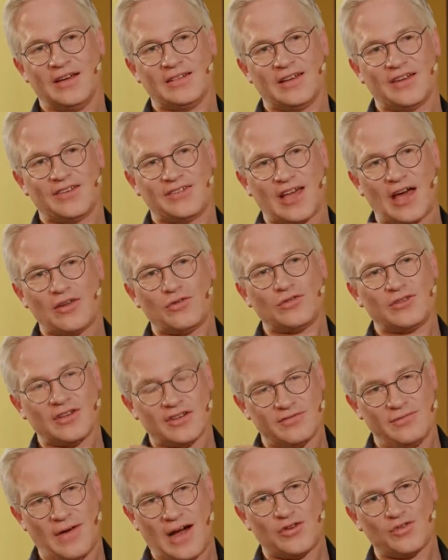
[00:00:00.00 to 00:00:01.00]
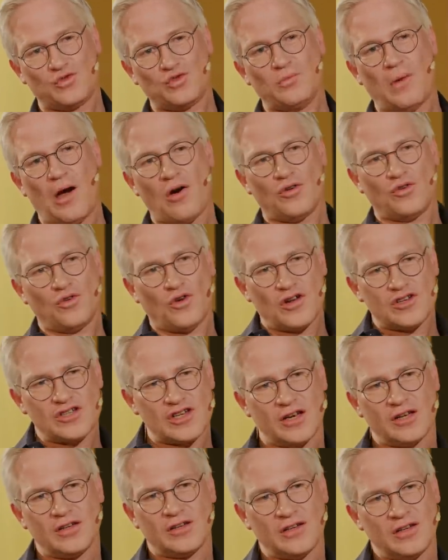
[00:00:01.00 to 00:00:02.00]
dass dadurch das Wachstum auch in
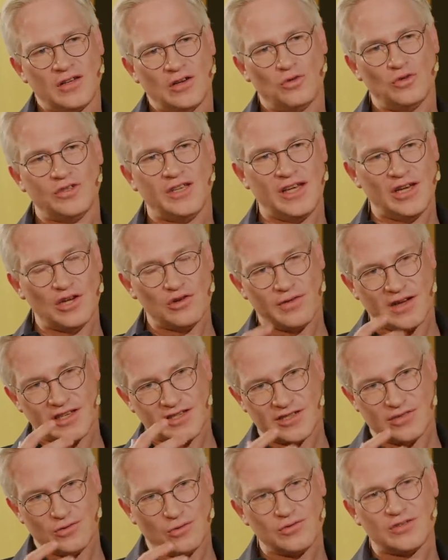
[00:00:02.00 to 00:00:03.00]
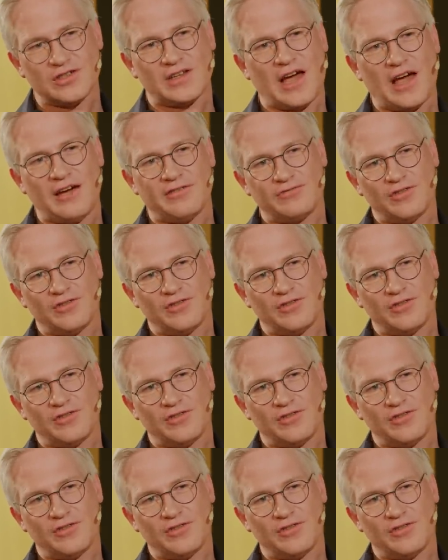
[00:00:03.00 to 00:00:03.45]
Deutschland und die Innovationskraft